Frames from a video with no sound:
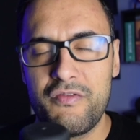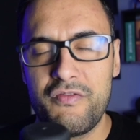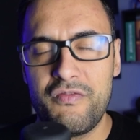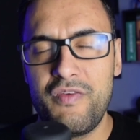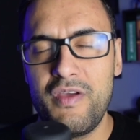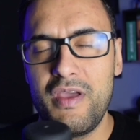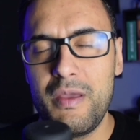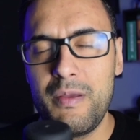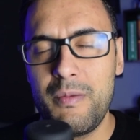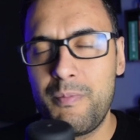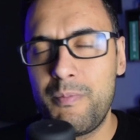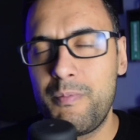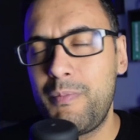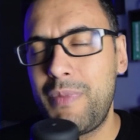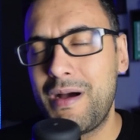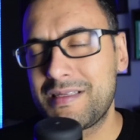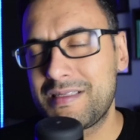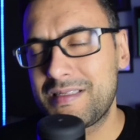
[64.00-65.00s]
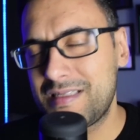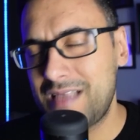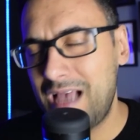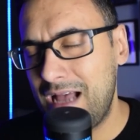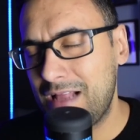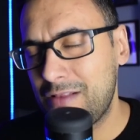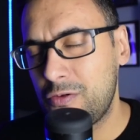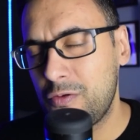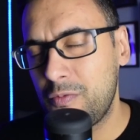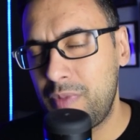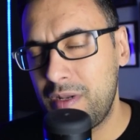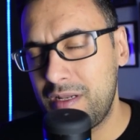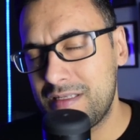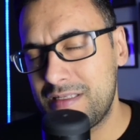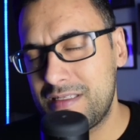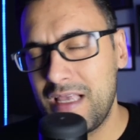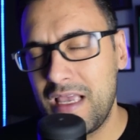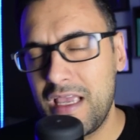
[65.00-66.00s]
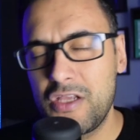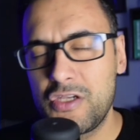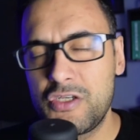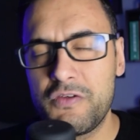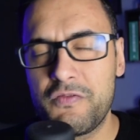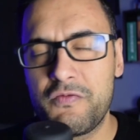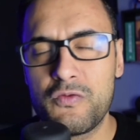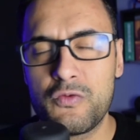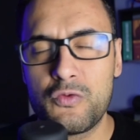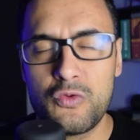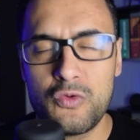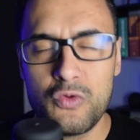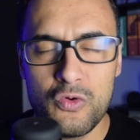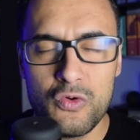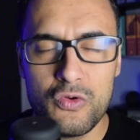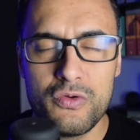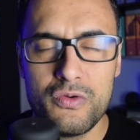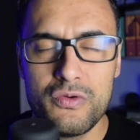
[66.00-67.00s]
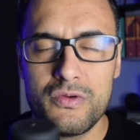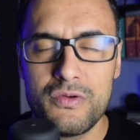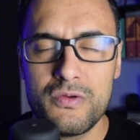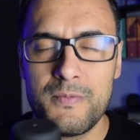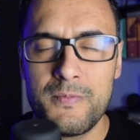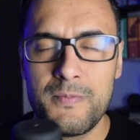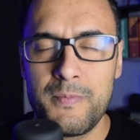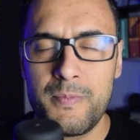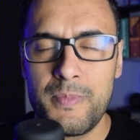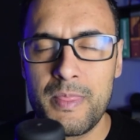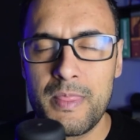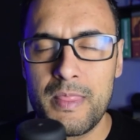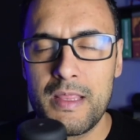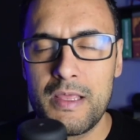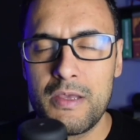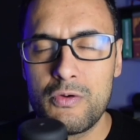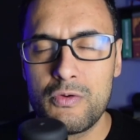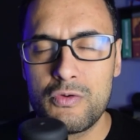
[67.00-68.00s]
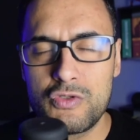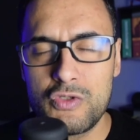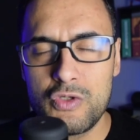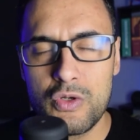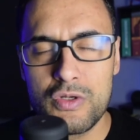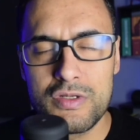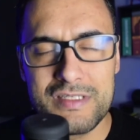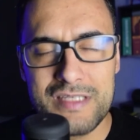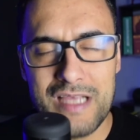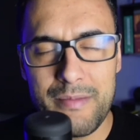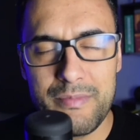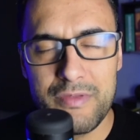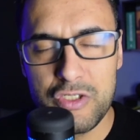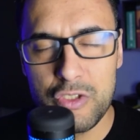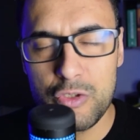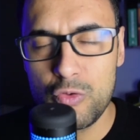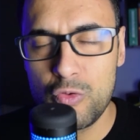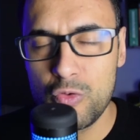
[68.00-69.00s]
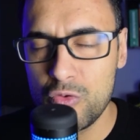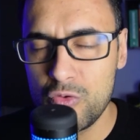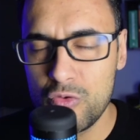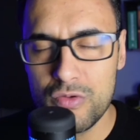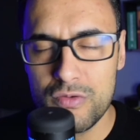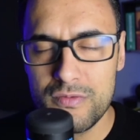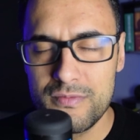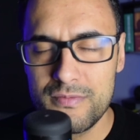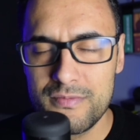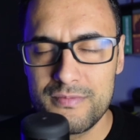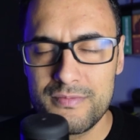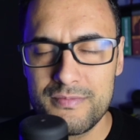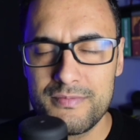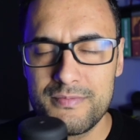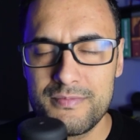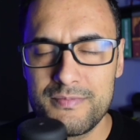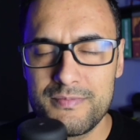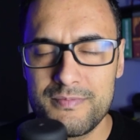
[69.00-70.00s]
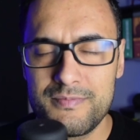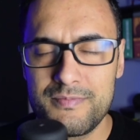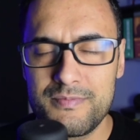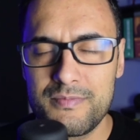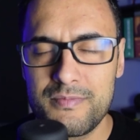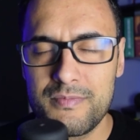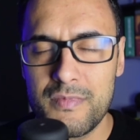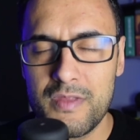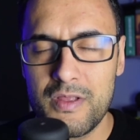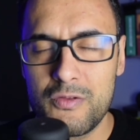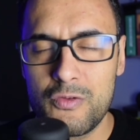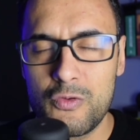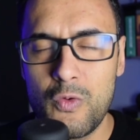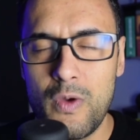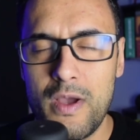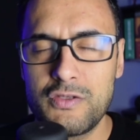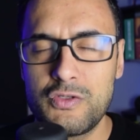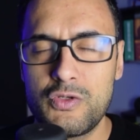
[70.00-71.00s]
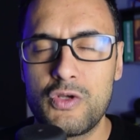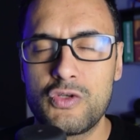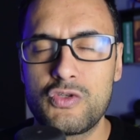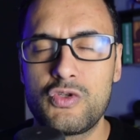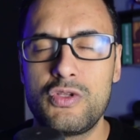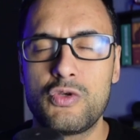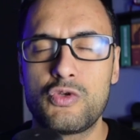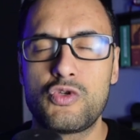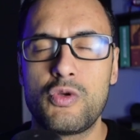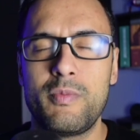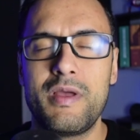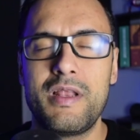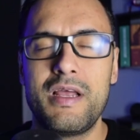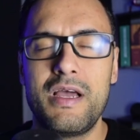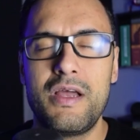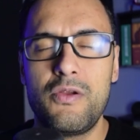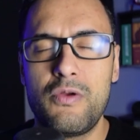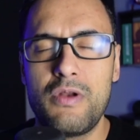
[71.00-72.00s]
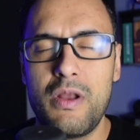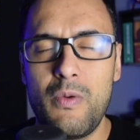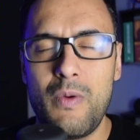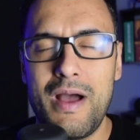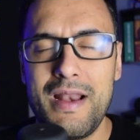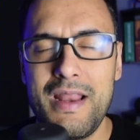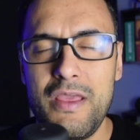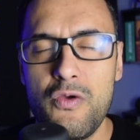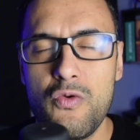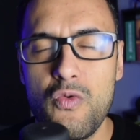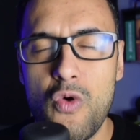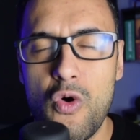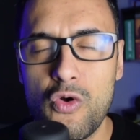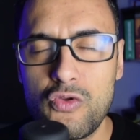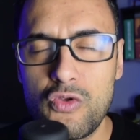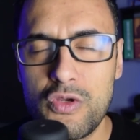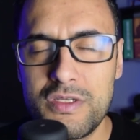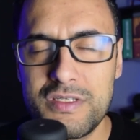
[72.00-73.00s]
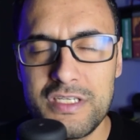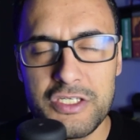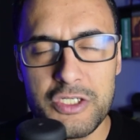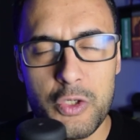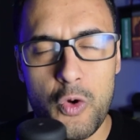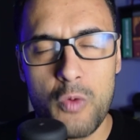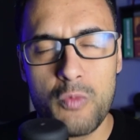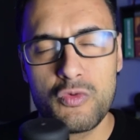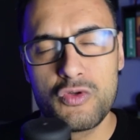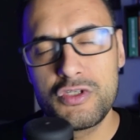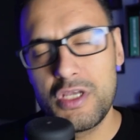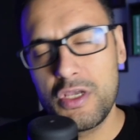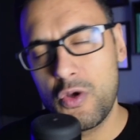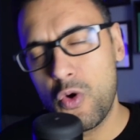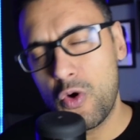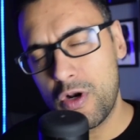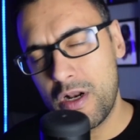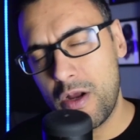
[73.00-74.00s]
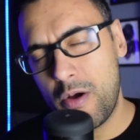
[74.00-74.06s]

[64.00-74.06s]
vê passado, presente, futuro. O Senhor sabe de tudo. Tu és o nosso Deus soberano, não há nenhum outro que seja como o Senhor,